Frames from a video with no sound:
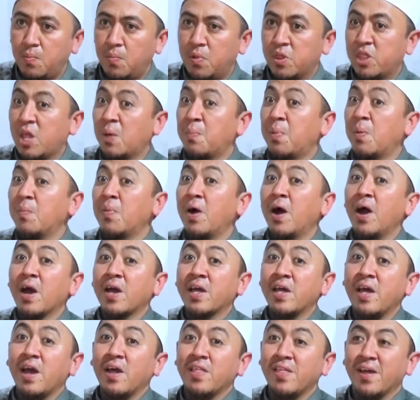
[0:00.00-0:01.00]
betapa
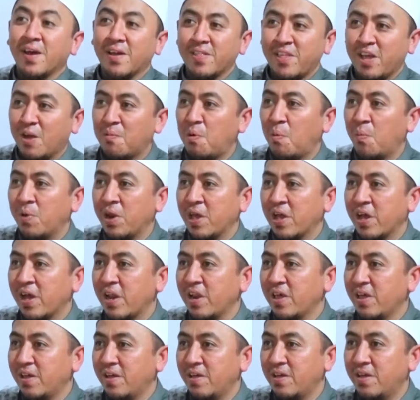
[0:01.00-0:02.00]
bahagianya ketika mau
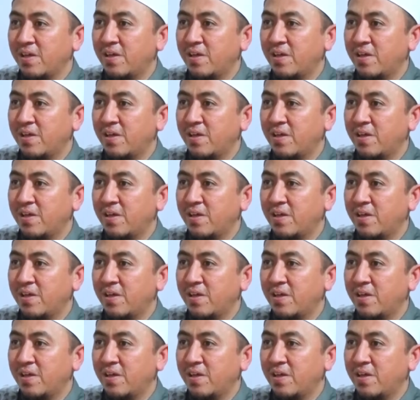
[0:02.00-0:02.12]
meninggal ya